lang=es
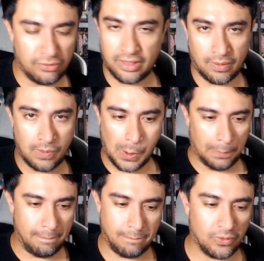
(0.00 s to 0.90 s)
están
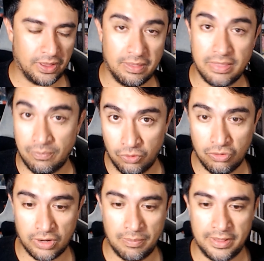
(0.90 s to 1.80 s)
en boca de, muchos
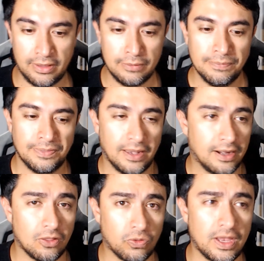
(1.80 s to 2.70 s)
realmente en
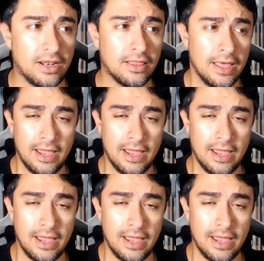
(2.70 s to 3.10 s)
redes sociales,